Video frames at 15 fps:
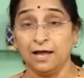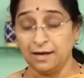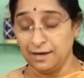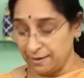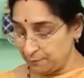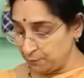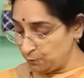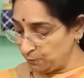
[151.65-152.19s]

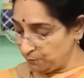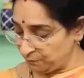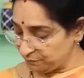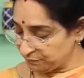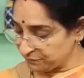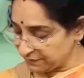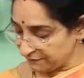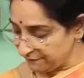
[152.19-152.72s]
అల్లము
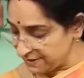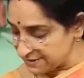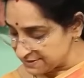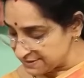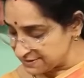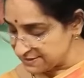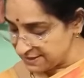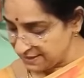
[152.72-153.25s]

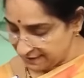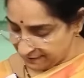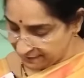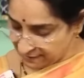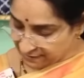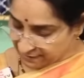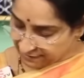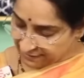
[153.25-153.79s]
వేసేసి
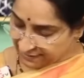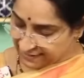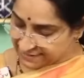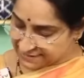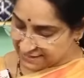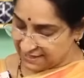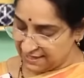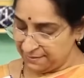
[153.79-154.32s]

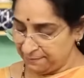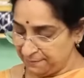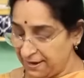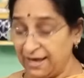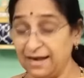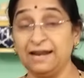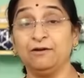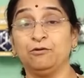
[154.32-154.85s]
గ్రైండ్ చేయాలి
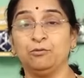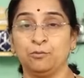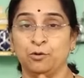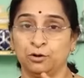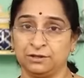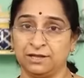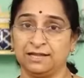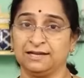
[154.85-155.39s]
అల్లం
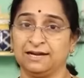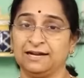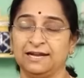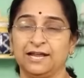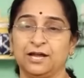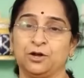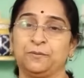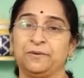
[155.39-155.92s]
మోతాదు
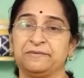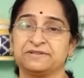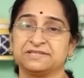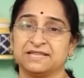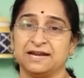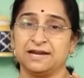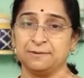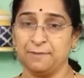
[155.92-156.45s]
కంటే ఎక్కువే
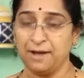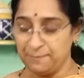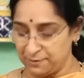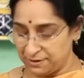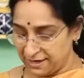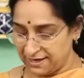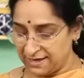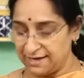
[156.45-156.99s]
వేస్తుందండి
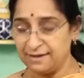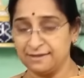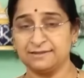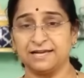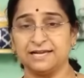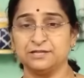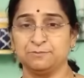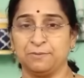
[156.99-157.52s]
మామూలుగా ఈ
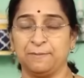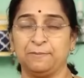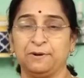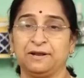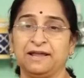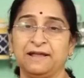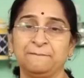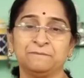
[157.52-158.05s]
సైజు
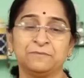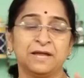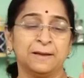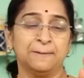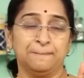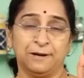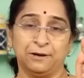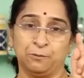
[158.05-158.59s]
పప్పులకి
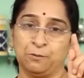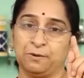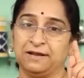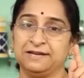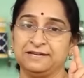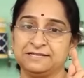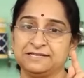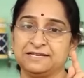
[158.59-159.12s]
మనకు ఒక
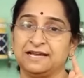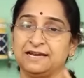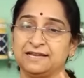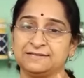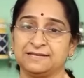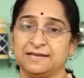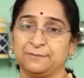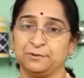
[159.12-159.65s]
ఇంచి
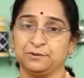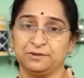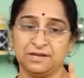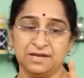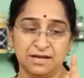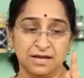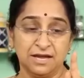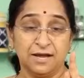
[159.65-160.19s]
అల్లం
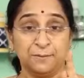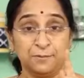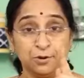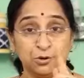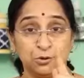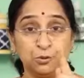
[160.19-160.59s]
సరిపోతుంది ఇప్పుడు